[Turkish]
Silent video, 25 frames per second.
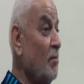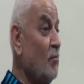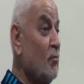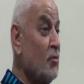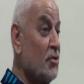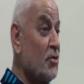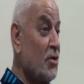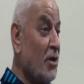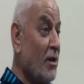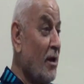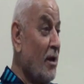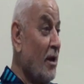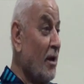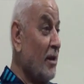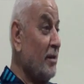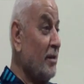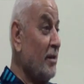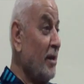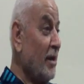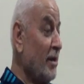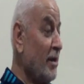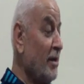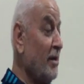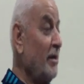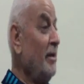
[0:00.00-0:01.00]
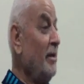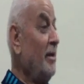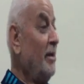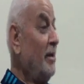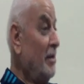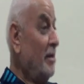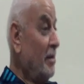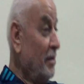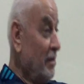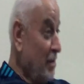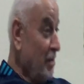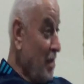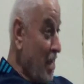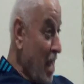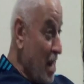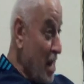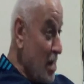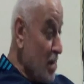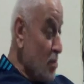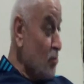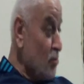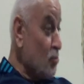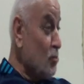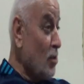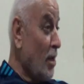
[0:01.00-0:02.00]
Bu şeriatların
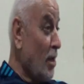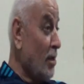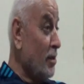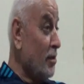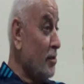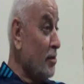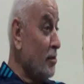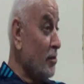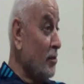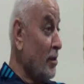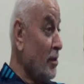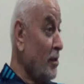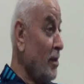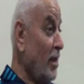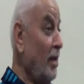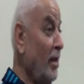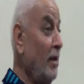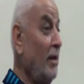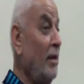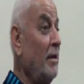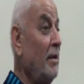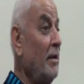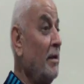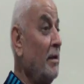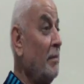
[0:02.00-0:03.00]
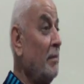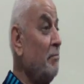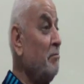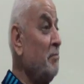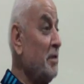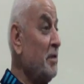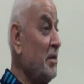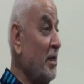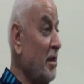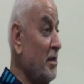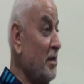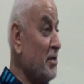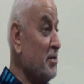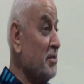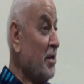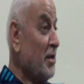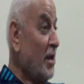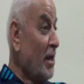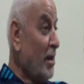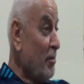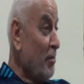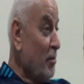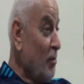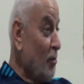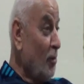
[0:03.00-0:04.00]
her uzattığında da bir tanesini
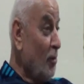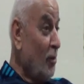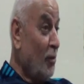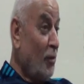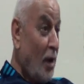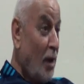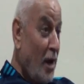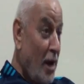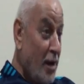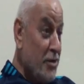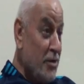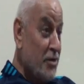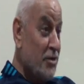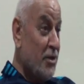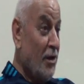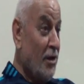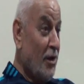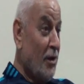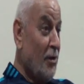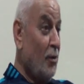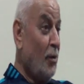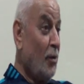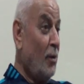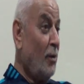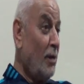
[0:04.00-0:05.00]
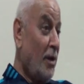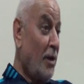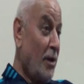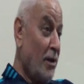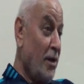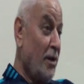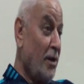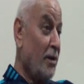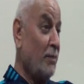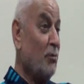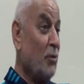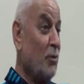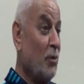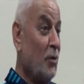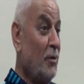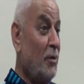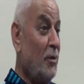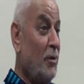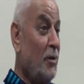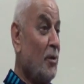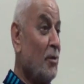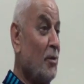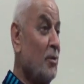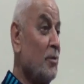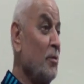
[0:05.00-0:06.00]
alabiliyor, aynı şeyi alıyor Allah'ın bu.
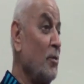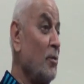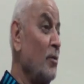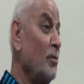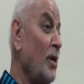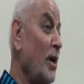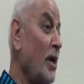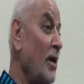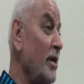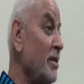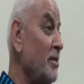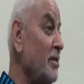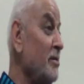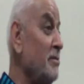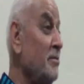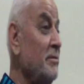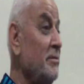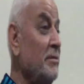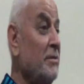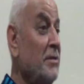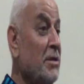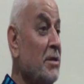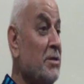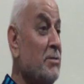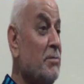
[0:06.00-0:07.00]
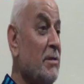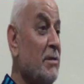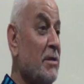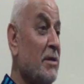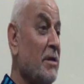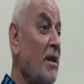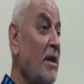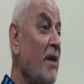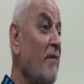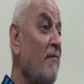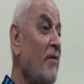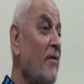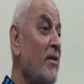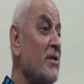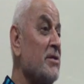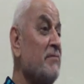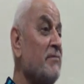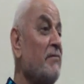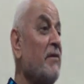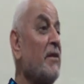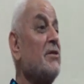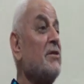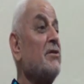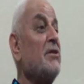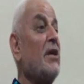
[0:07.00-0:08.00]
Kuluna ait hiçbir efal,
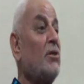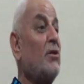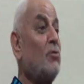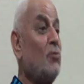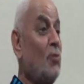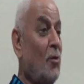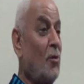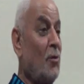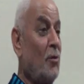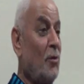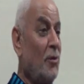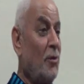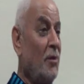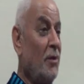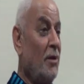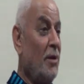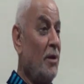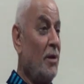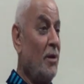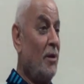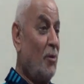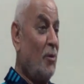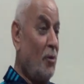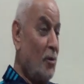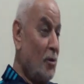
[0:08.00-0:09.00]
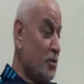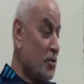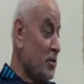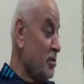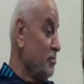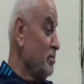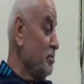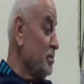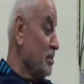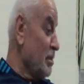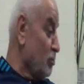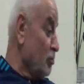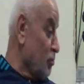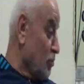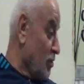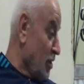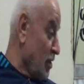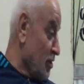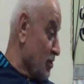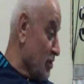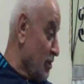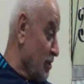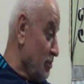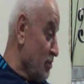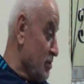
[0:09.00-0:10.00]
sıfat, zat yok. Onun için biz de bu
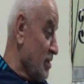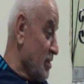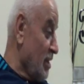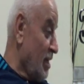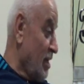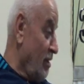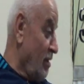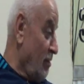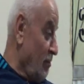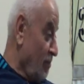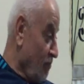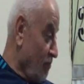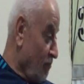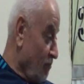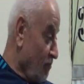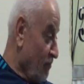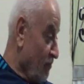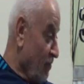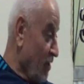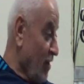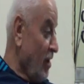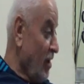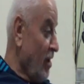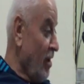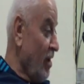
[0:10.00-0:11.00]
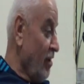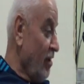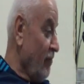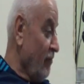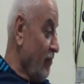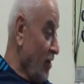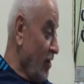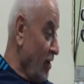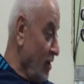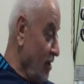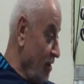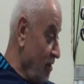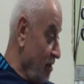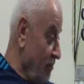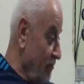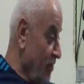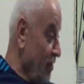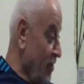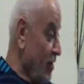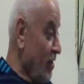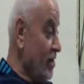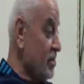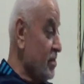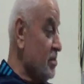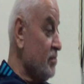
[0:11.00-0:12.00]
tahsilimizde fena efal,
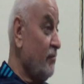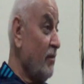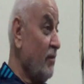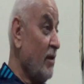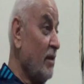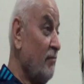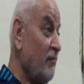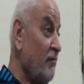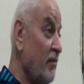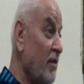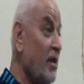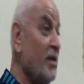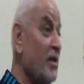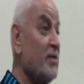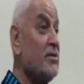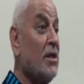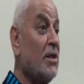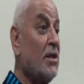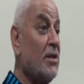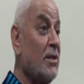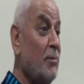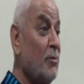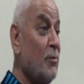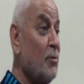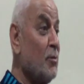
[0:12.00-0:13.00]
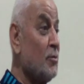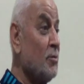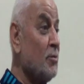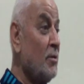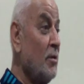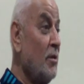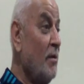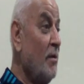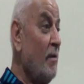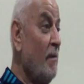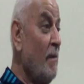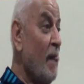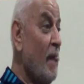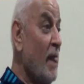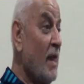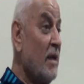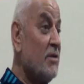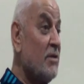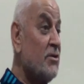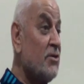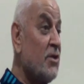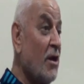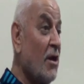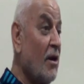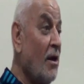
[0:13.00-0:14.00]
fena sıfat, fena zat yapıyoruz.
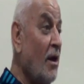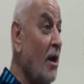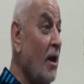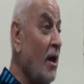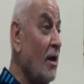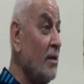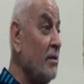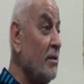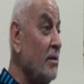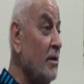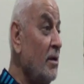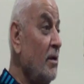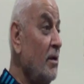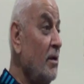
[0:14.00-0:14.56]
Şeriat